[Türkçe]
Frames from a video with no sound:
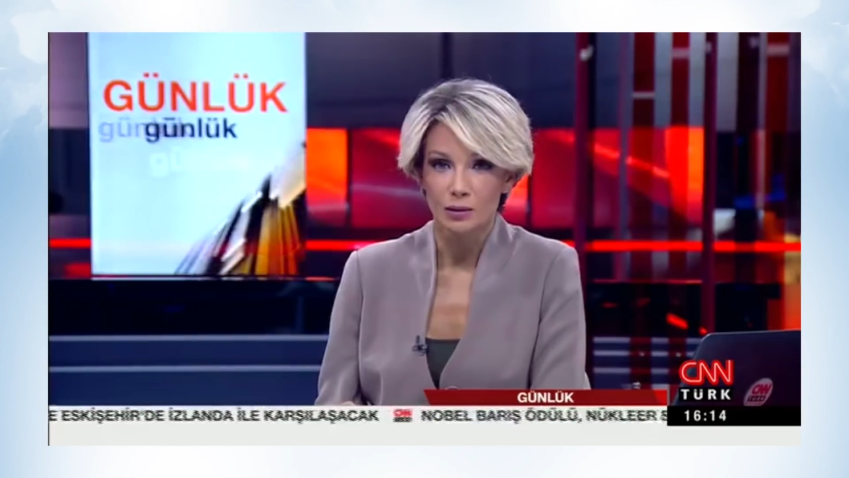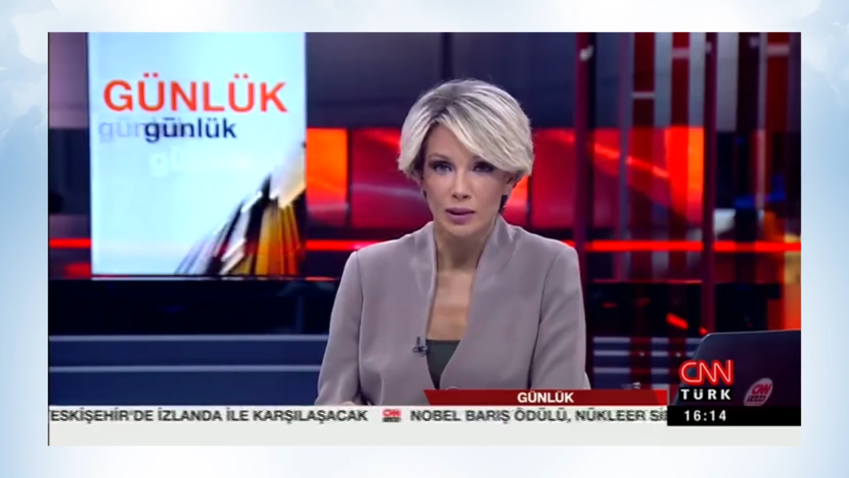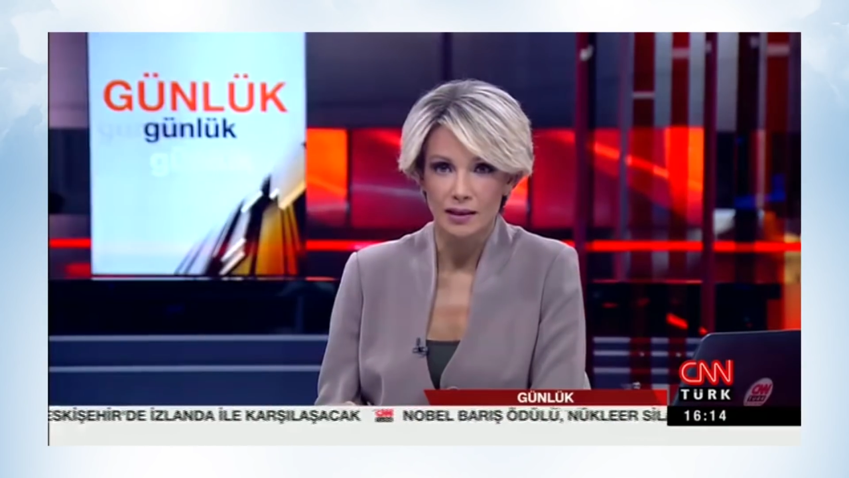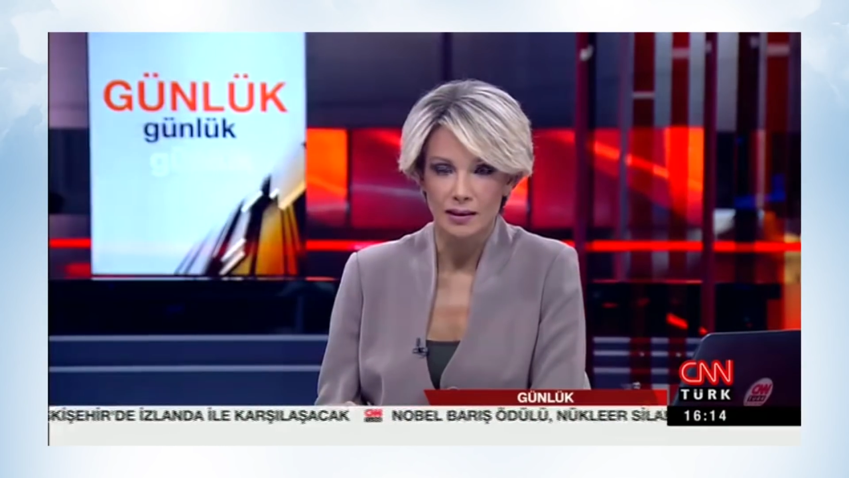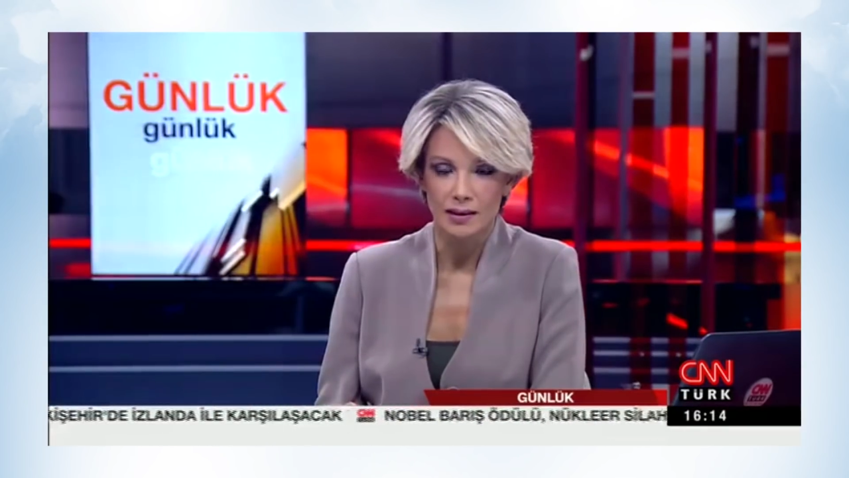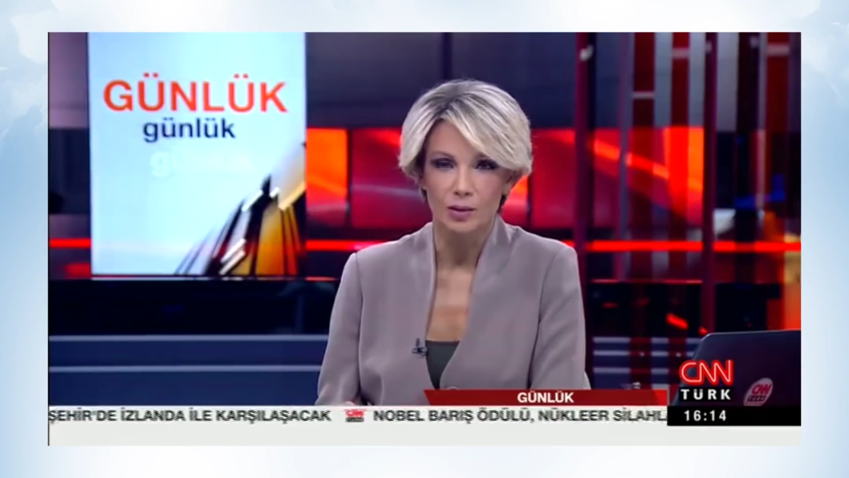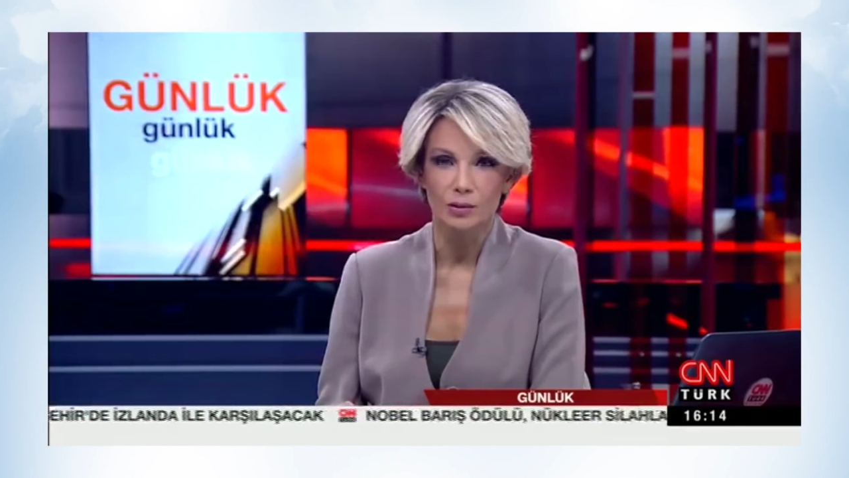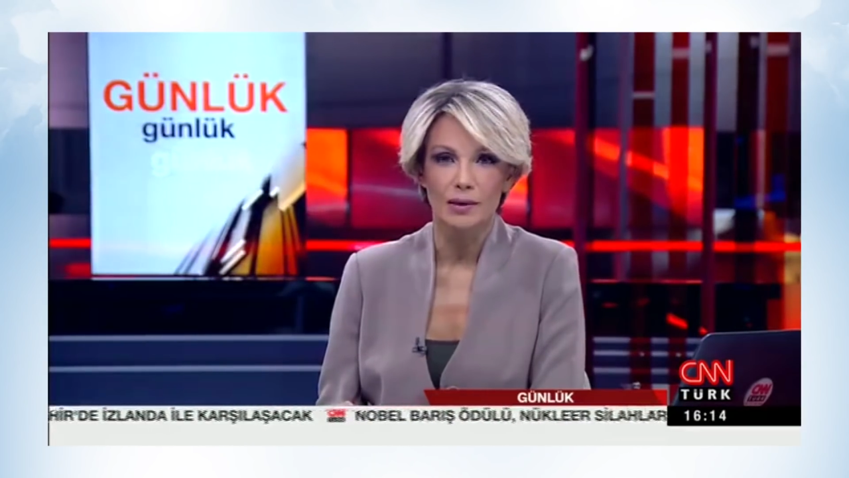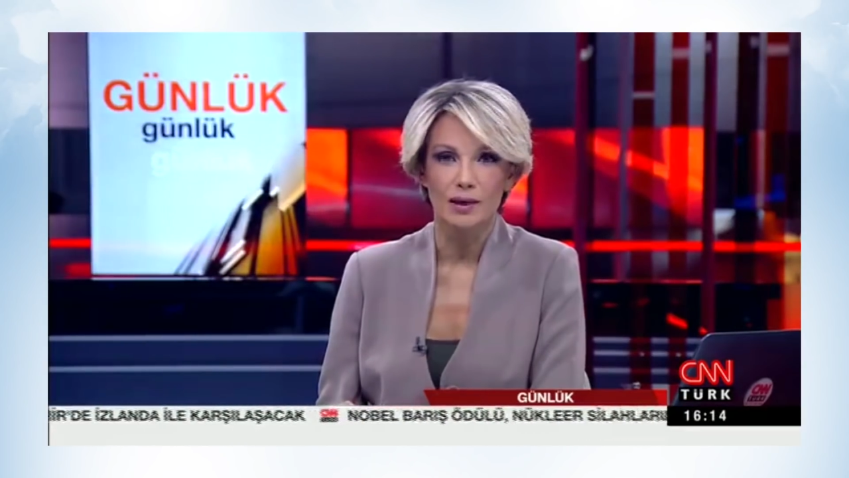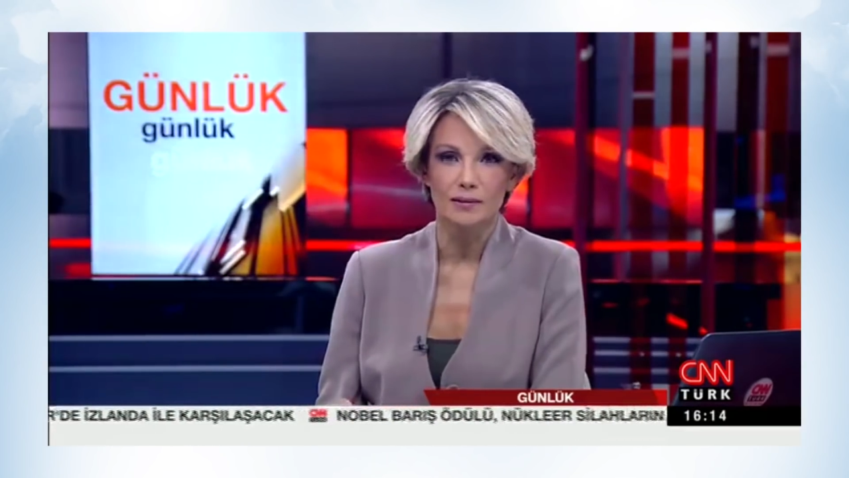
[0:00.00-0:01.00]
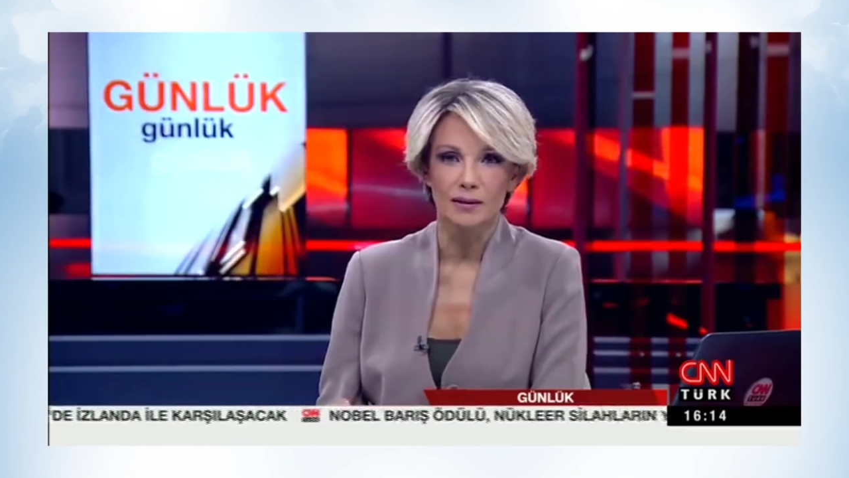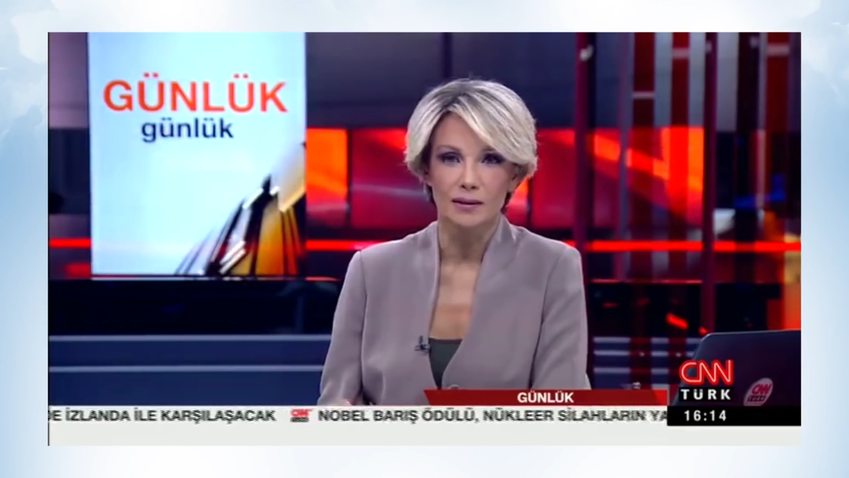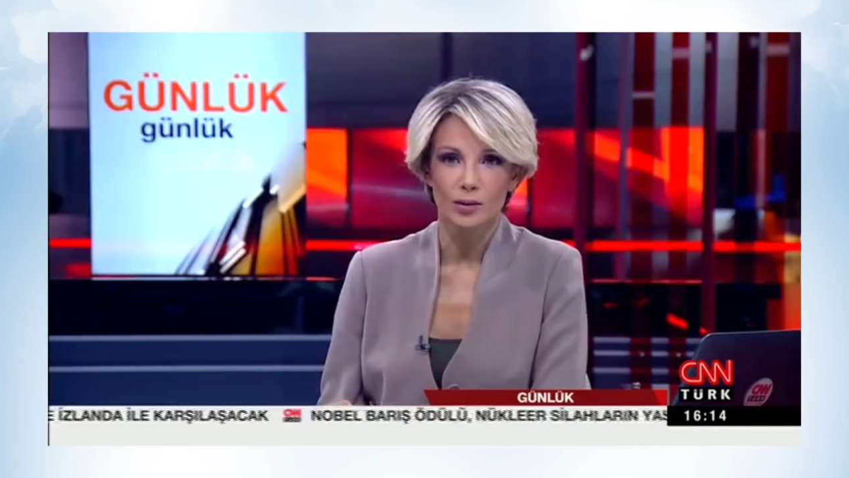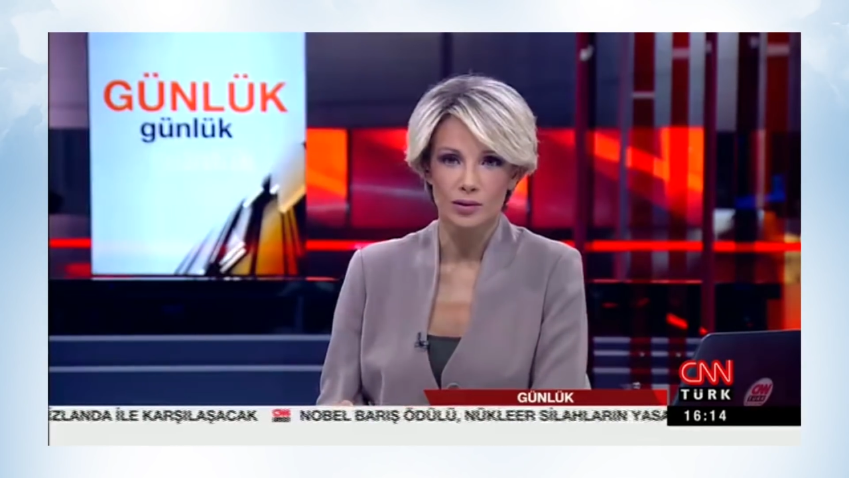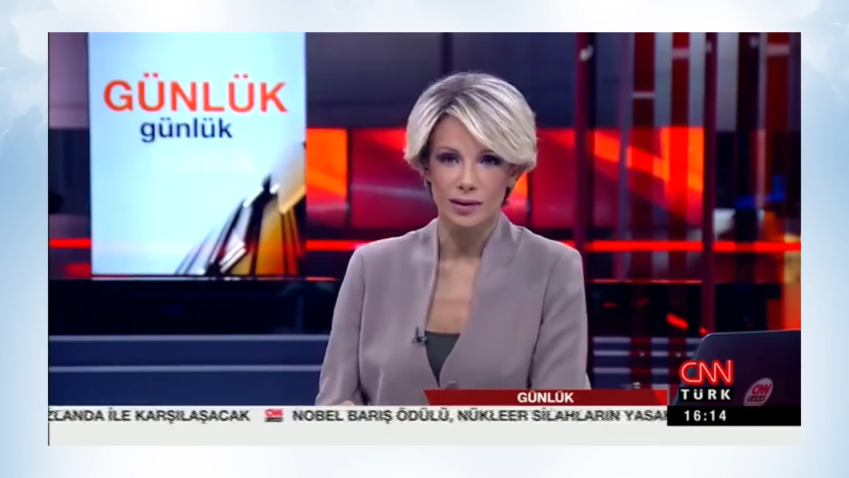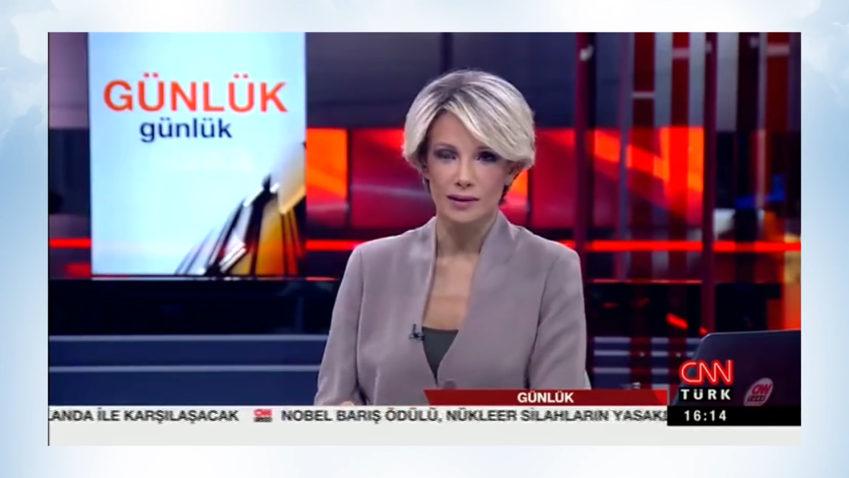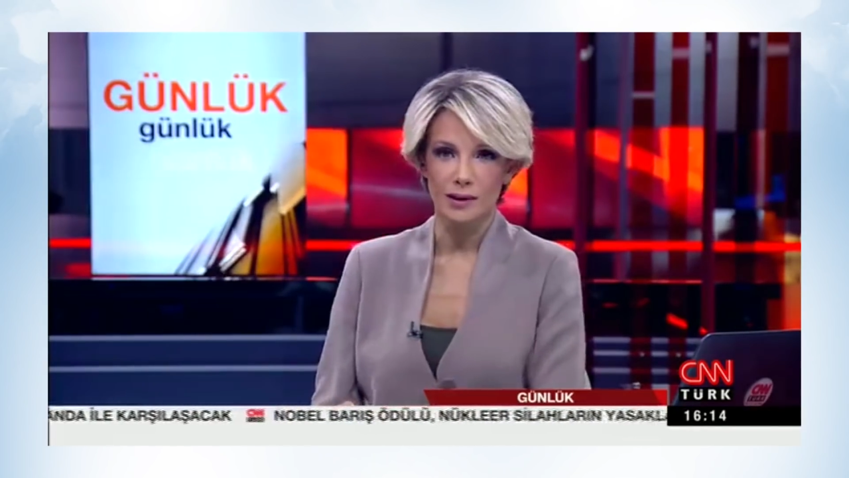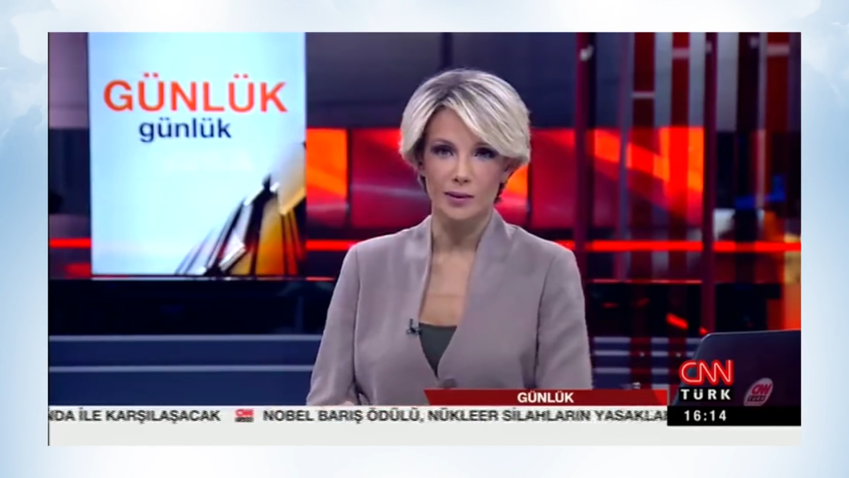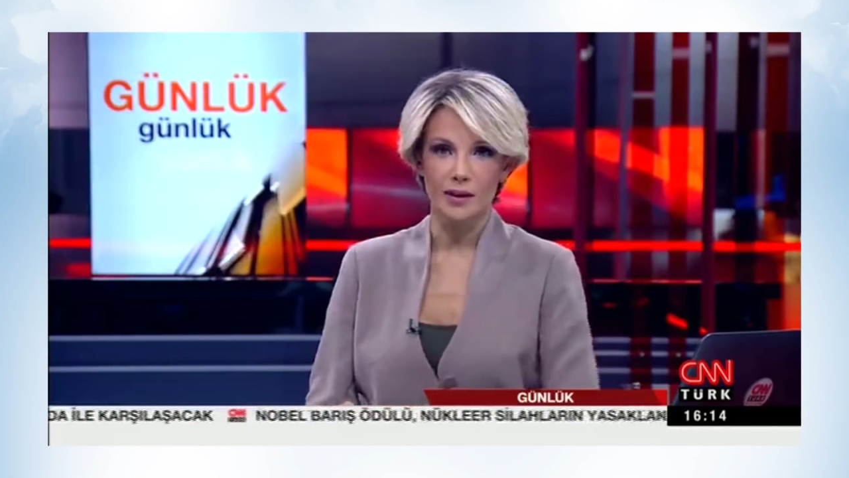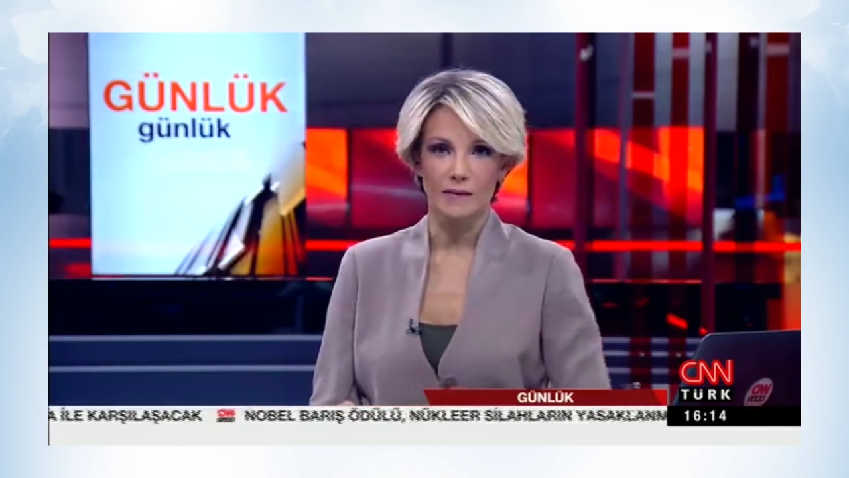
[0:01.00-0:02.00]
kule karakollarda.
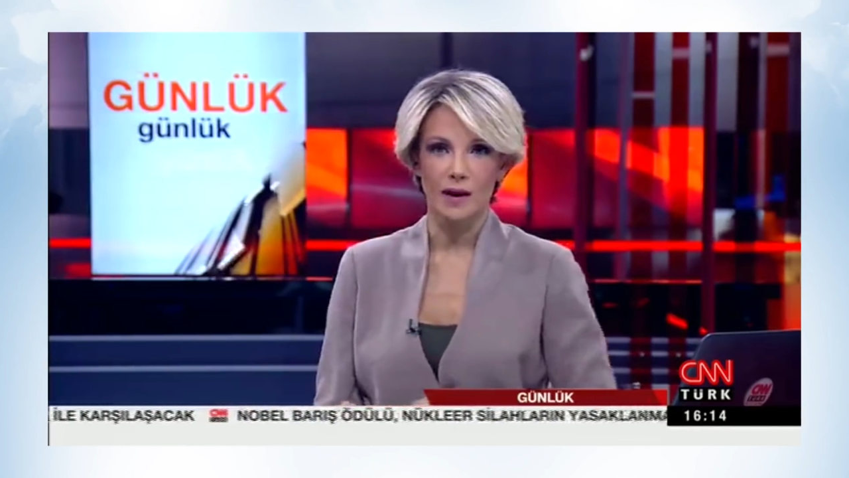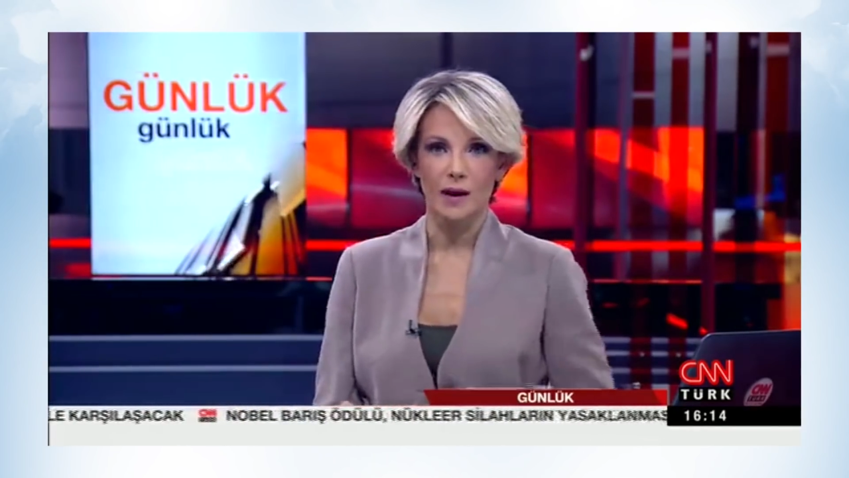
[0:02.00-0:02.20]
Gözetleme